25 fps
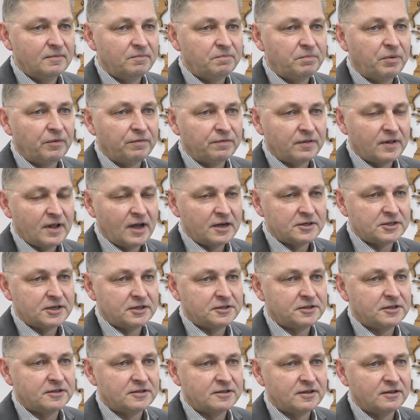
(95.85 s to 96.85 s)
powtarza
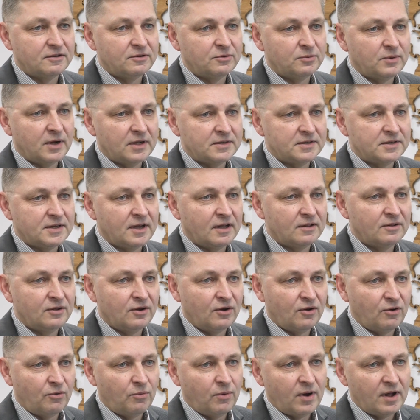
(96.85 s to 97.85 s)
się sytuacja
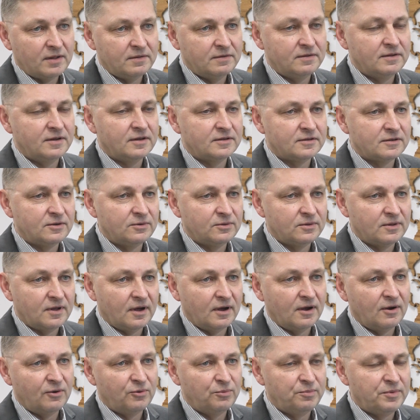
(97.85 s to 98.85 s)
dokładnie z
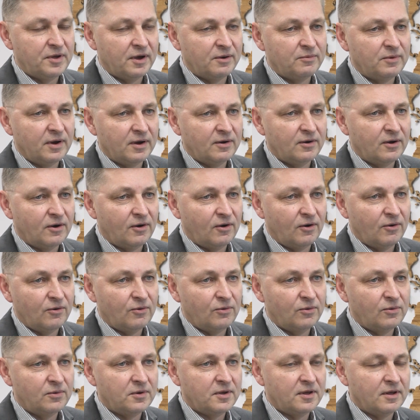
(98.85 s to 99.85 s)
lutego ubiegłego
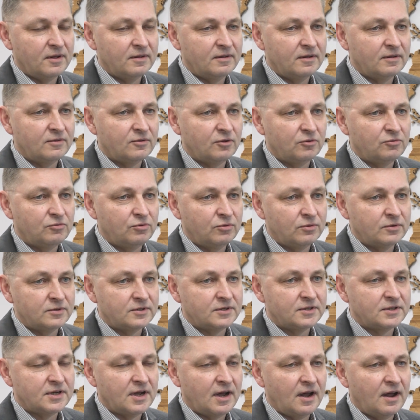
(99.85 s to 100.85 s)
roku, kiedy to
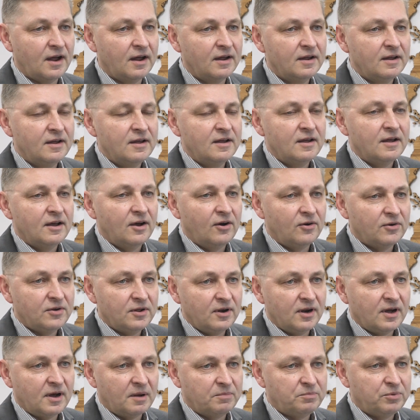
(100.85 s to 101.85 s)
Turcja o
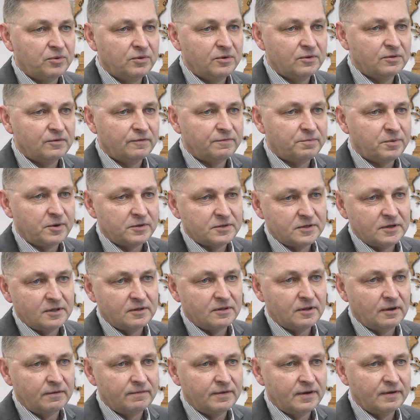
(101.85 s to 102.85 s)
kilka punktów
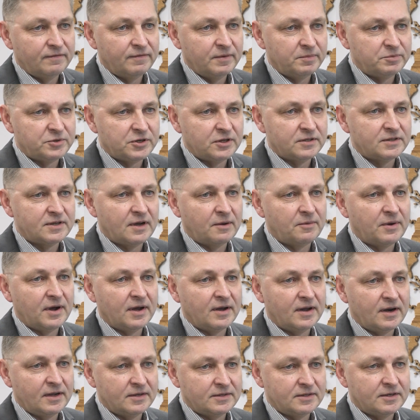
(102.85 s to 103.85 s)
procentowych wyprzedzała
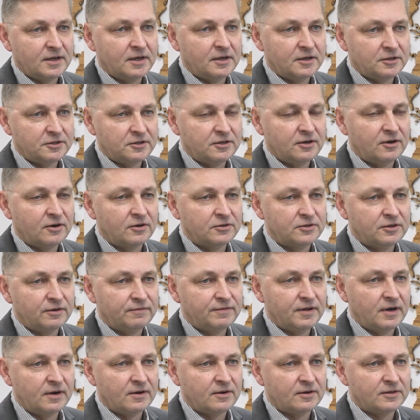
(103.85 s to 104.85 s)
Grecję, jeśli chodzi o
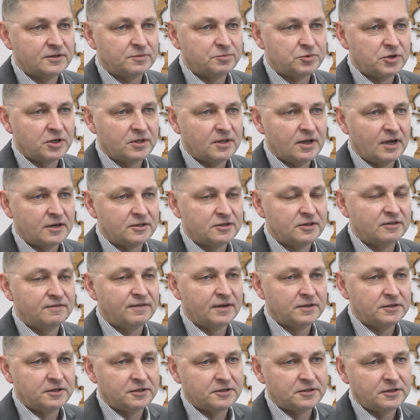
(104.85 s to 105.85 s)
wielkość sprzedaży
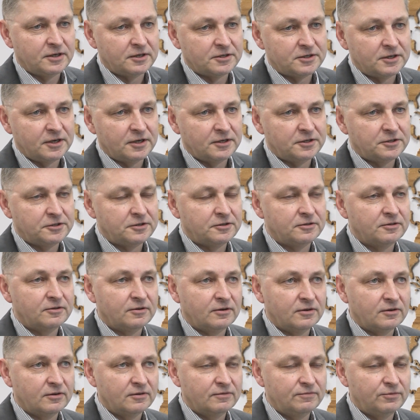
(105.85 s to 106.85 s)
26
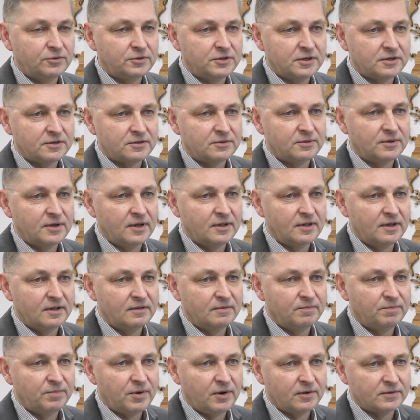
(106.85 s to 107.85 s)
do
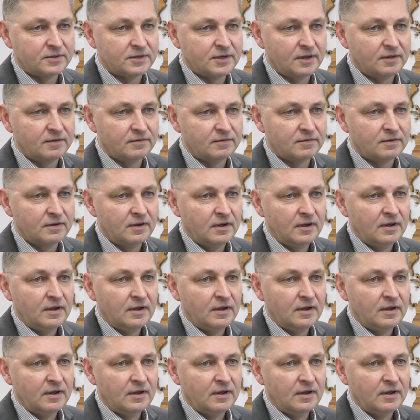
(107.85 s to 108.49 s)
21%.